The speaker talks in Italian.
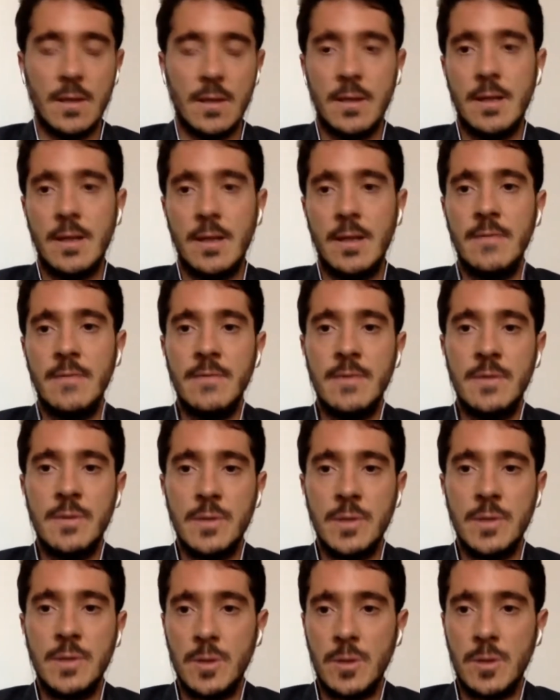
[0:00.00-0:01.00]
Eh,
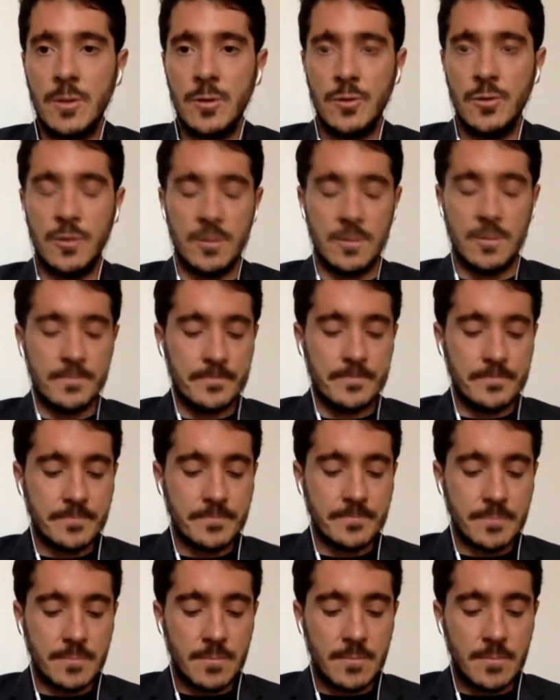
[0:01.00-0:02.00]
l'invito di oggi
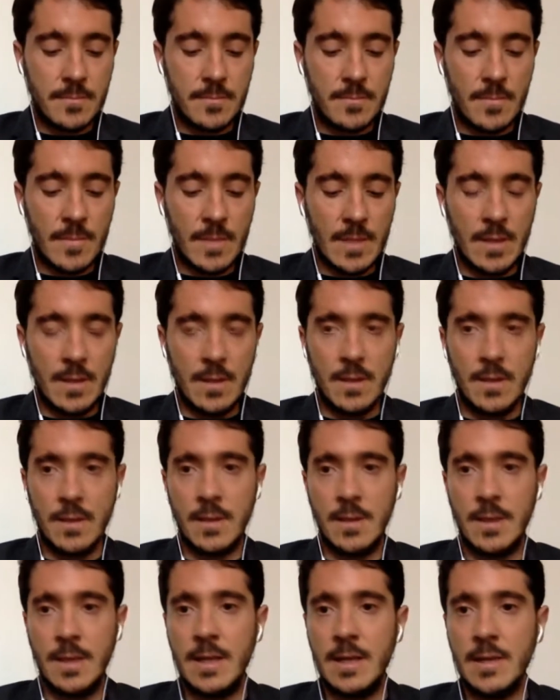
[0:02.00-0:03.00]

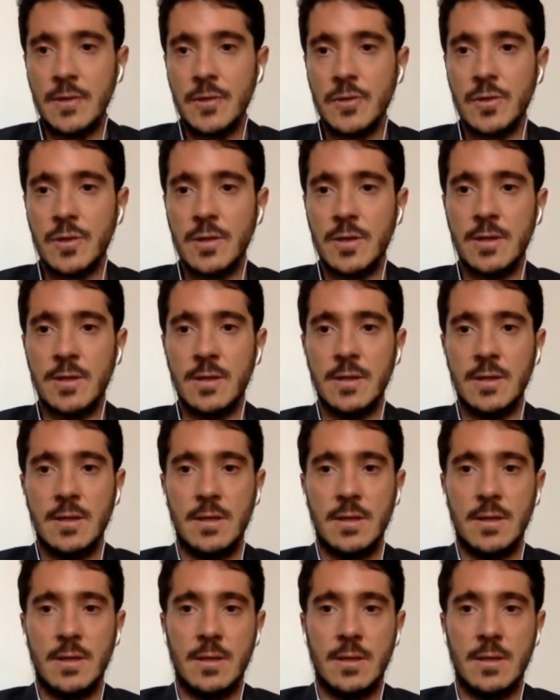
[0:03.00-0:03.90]
eh, nasce